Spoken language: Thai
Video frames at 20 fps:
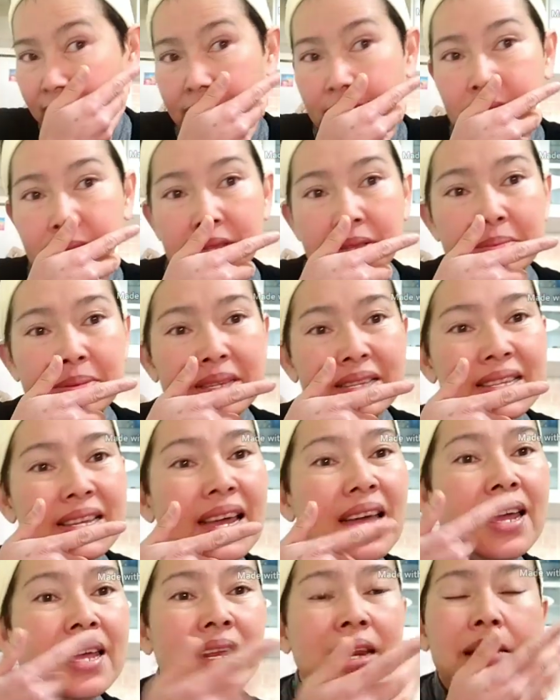ไม่ได้ไป
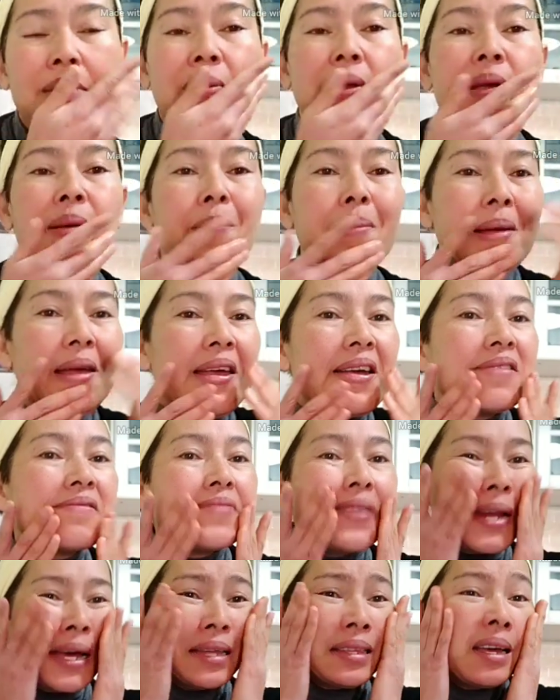ใช้อะไรแพงๆ
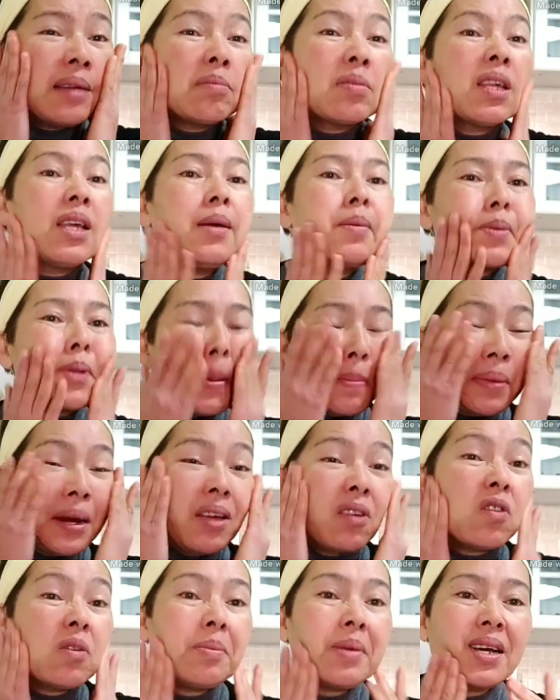เวลาทำคลิปทำอะไร
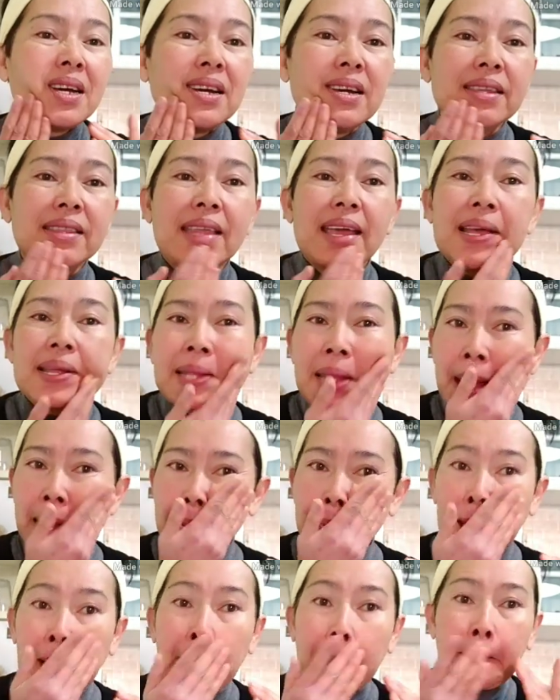ก็ไม่เคยแต่งหน้า
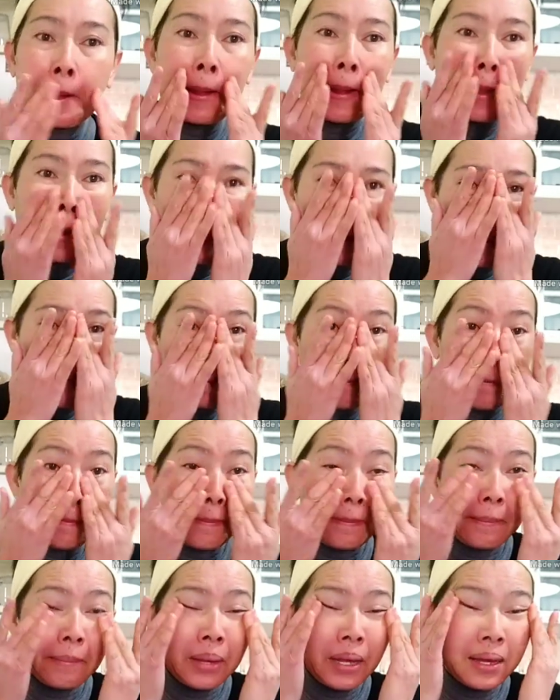แต่งตา
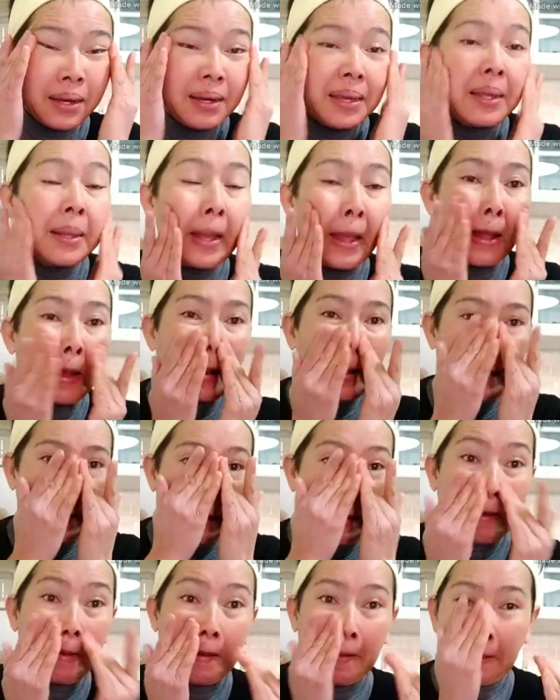ไม่เคยแต่ง
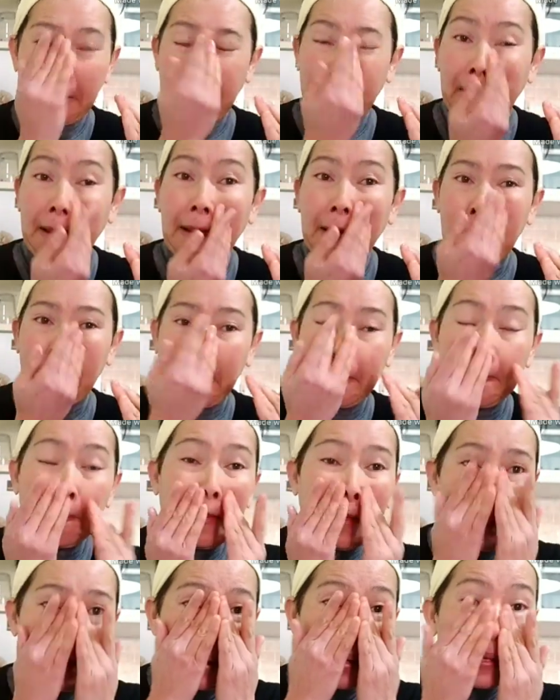
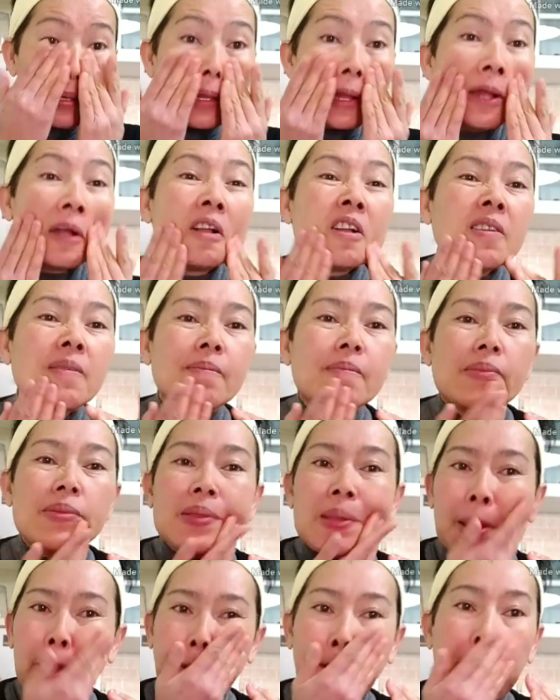ไม่เคยแต่ง
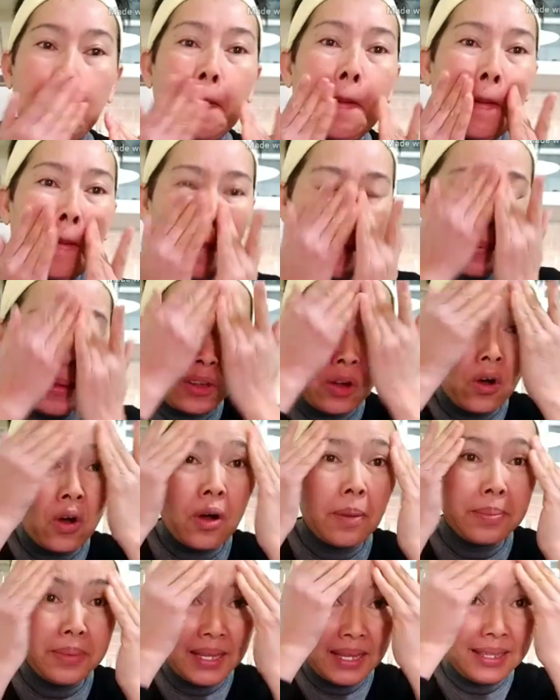ชอ
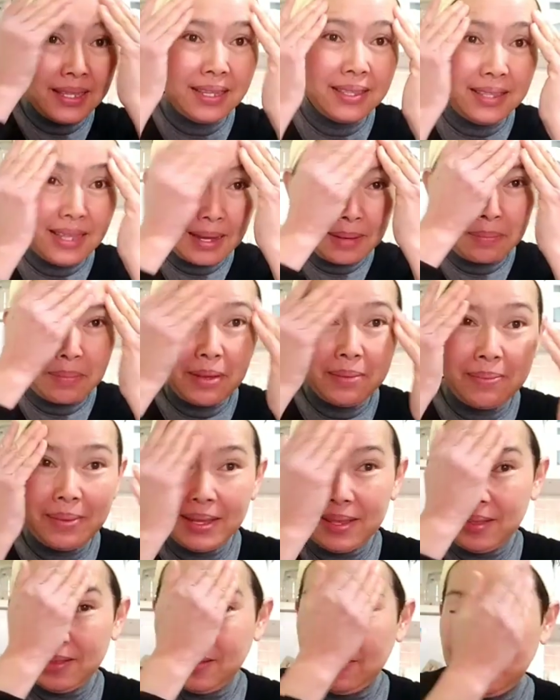บนะแต่แต่งไม่เป็
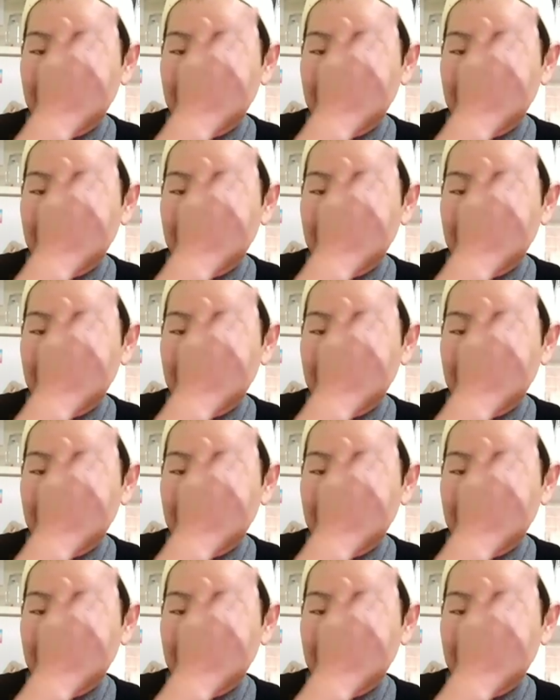น